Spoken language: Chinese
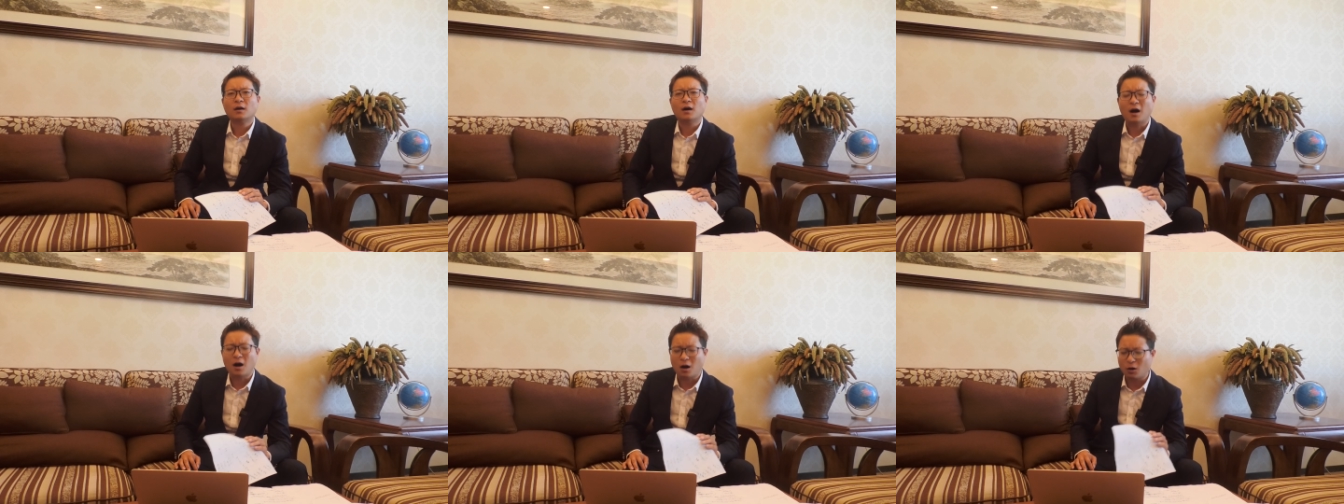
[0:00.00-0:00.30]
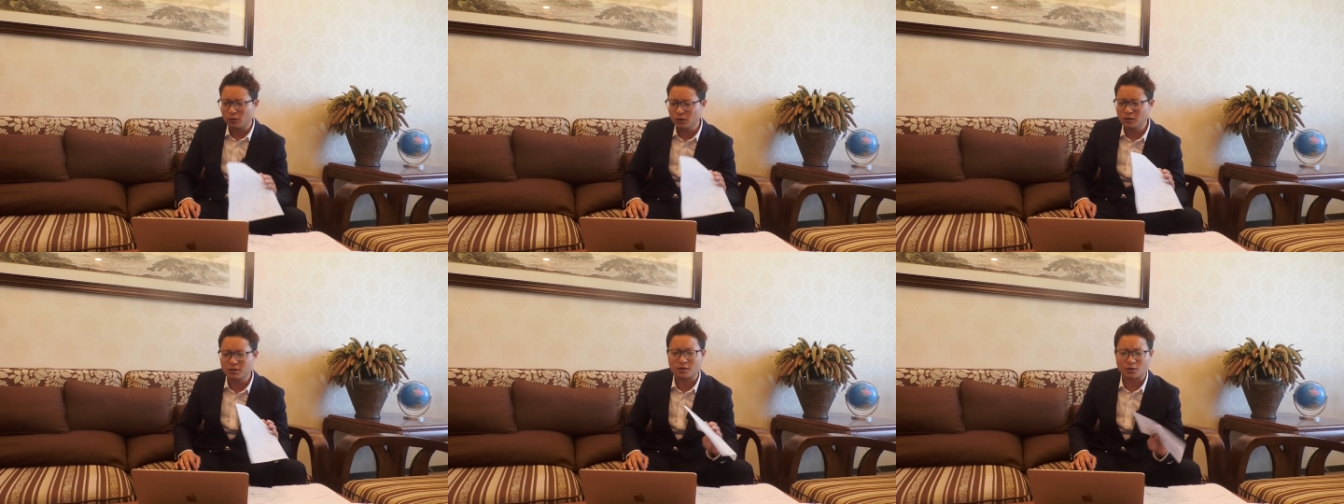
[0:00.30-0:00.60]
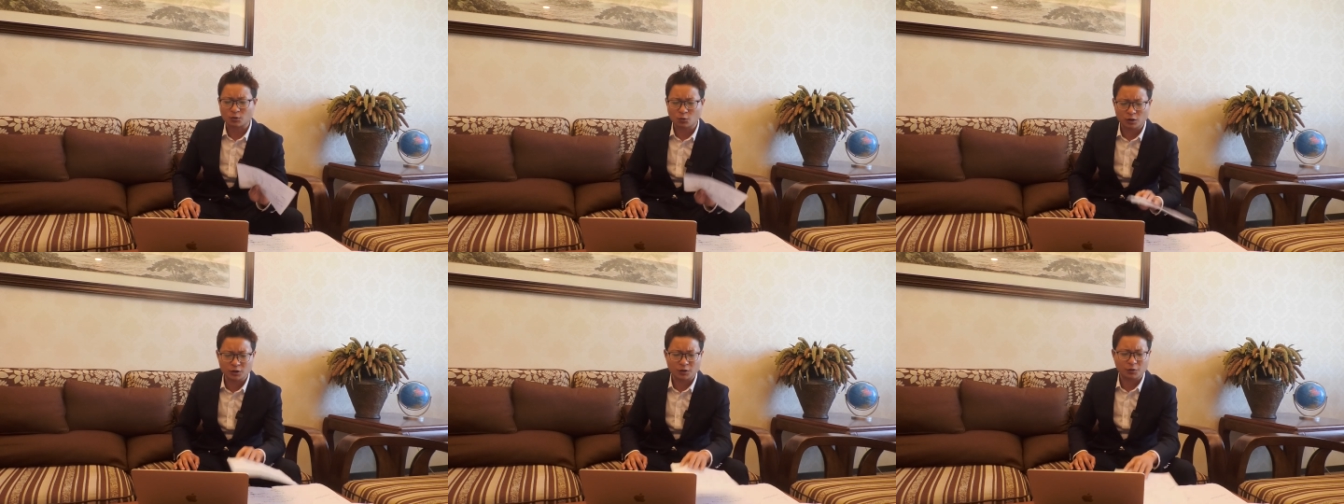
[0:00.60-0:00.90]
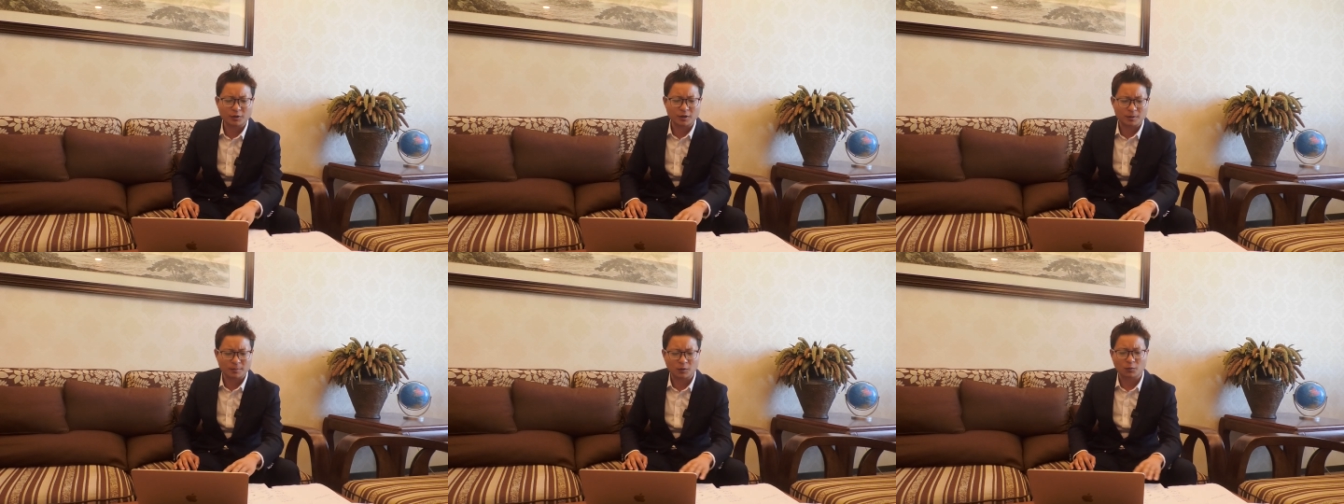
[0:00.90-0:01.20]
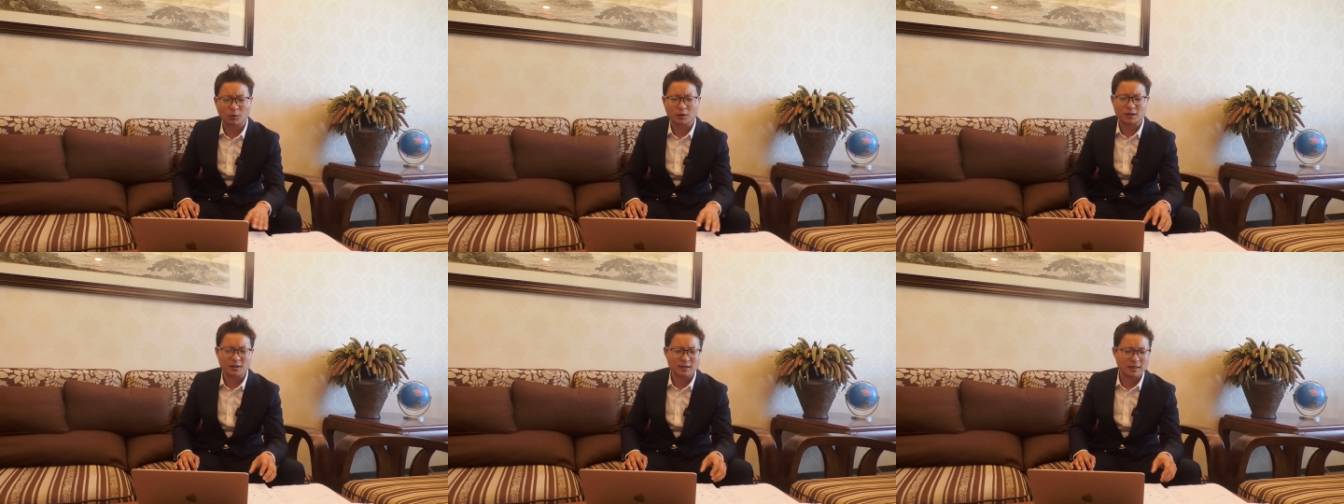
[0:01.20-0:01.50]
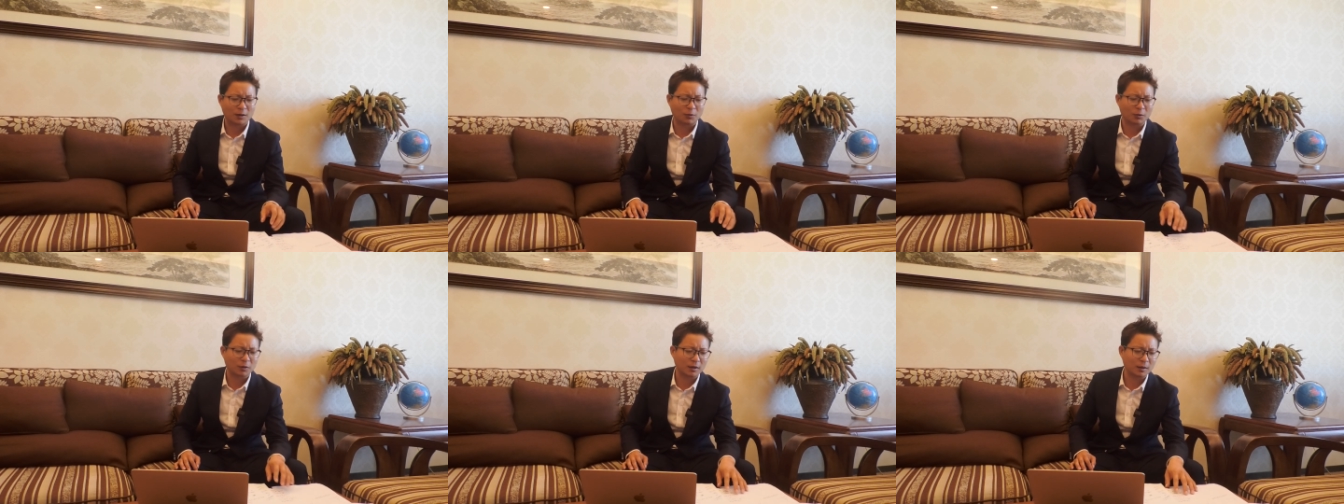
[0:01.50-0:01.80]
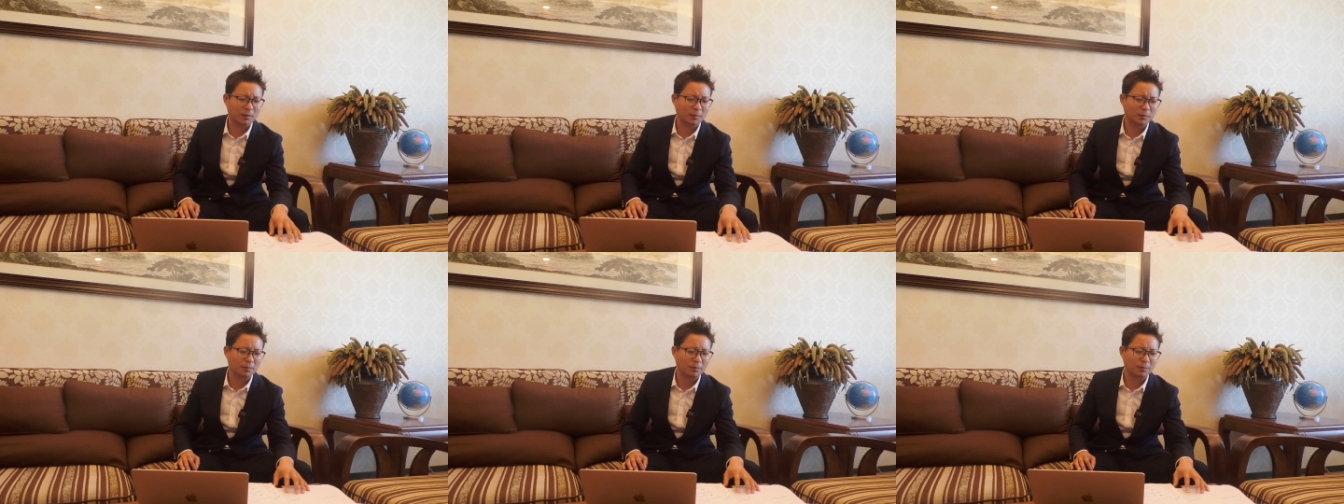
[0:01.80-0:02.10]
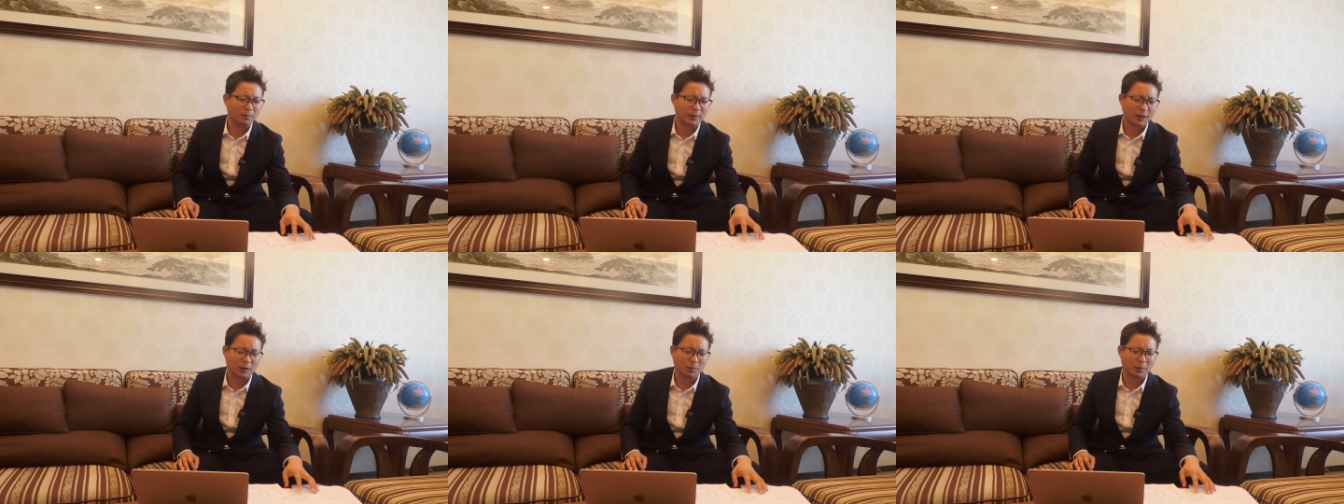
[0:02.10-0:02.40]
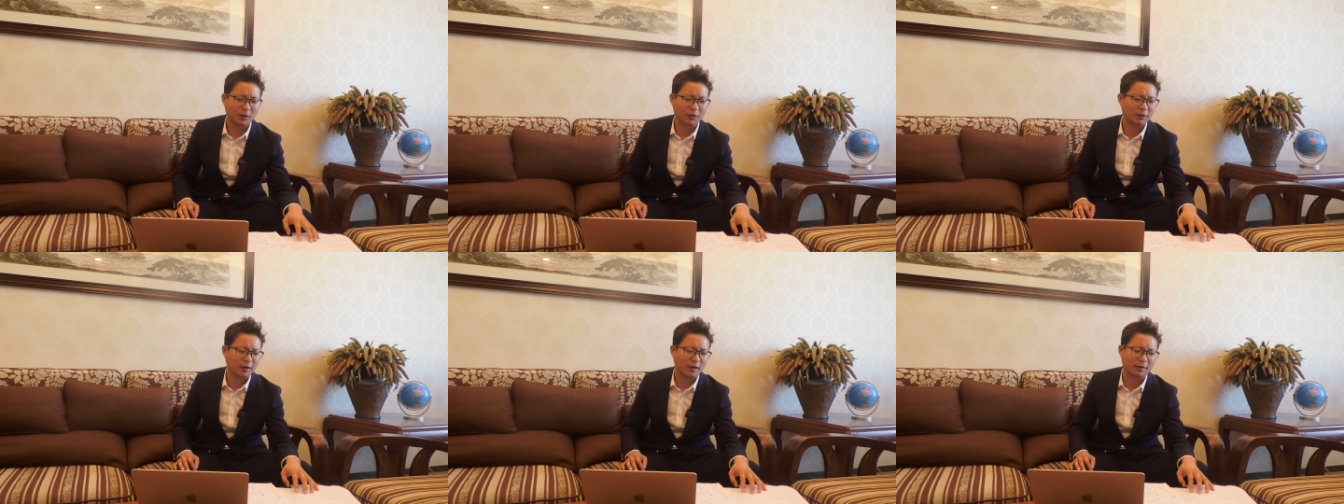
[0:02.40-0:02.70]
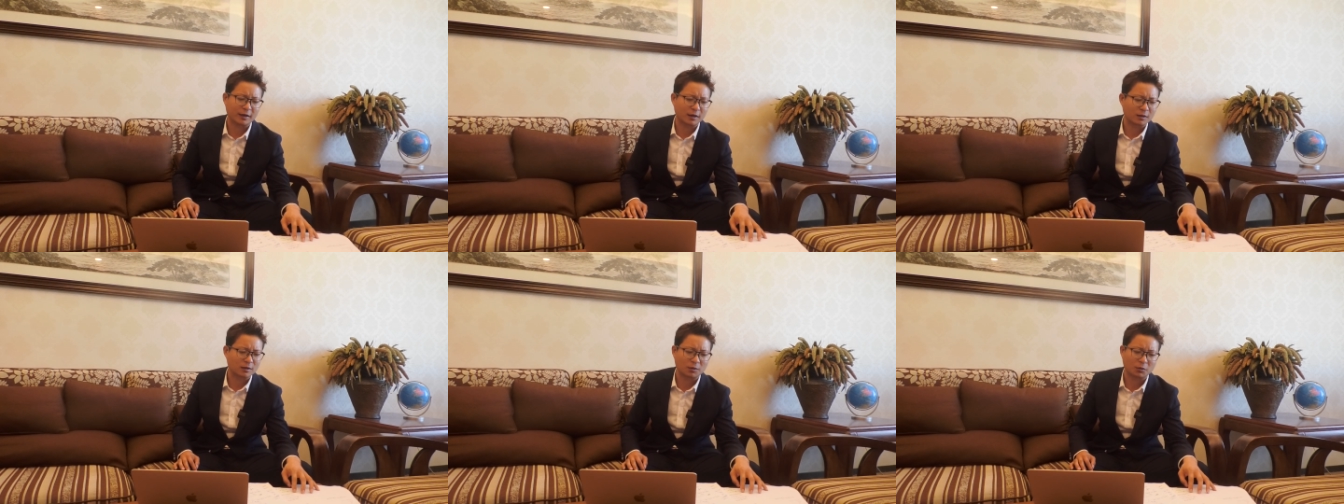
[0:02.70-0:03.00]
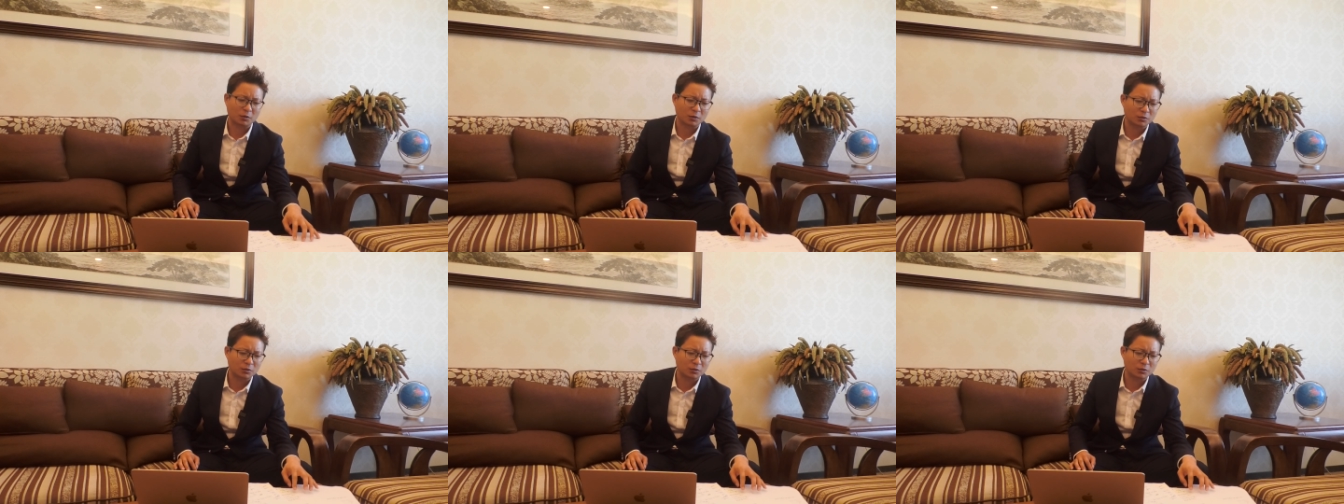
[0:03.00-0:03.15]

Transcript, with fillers: 好日子过久。为什么？我经常我跟美国朋友聊天的时候，